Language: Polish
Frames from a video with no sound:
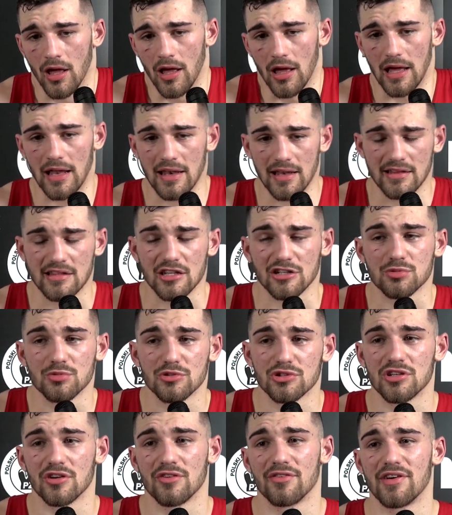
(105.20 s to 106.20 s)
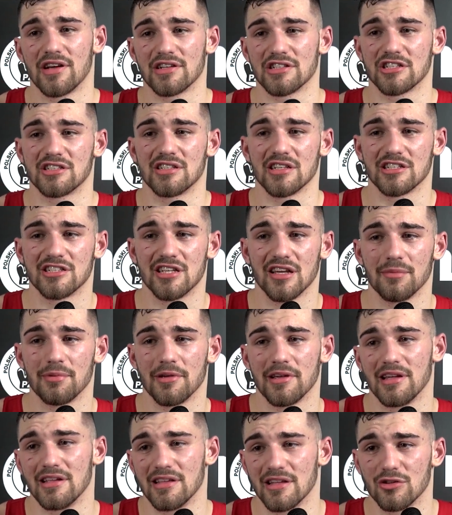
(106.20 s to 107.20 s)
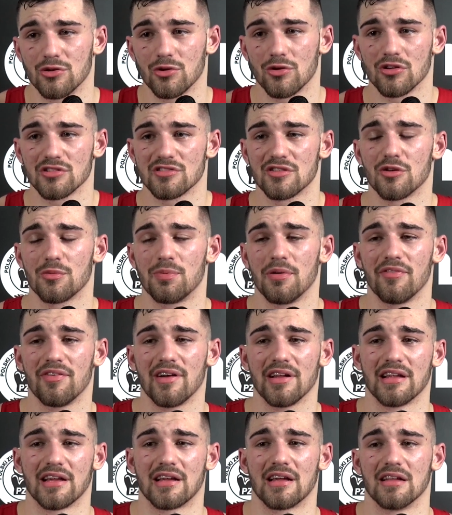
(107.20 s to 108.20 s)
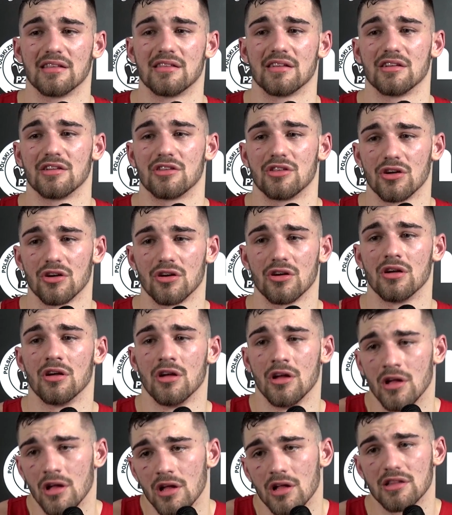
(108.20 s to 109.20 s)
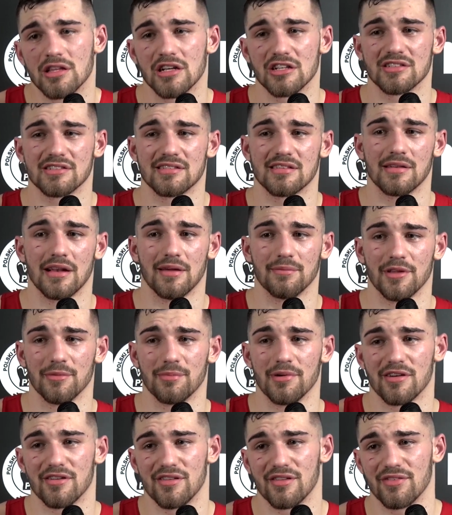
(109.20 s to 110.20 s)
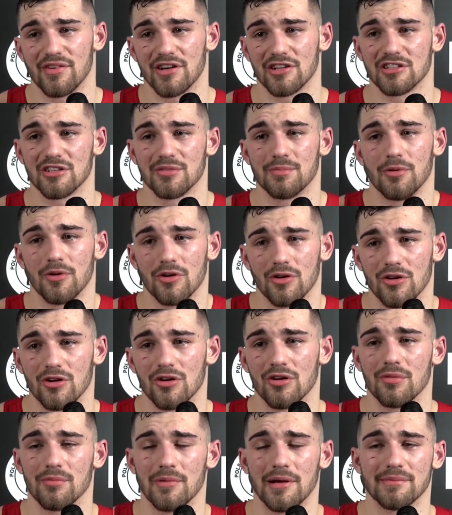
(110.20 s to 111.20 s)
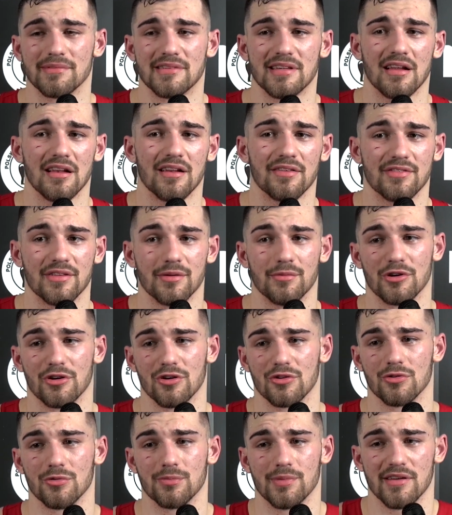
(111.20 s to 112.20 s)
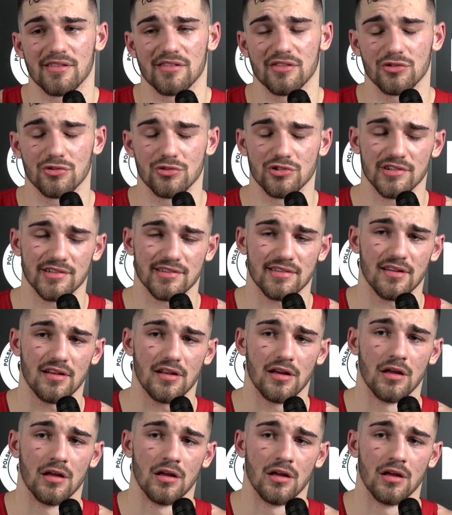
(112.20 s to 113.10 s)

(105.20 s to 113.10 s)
Ale też muszę uważać na siebie i niedługo zgrupowanie kadry to też jest dla mnie bardzo ważne, bo mam cele w tym roku, bardzo duże cele.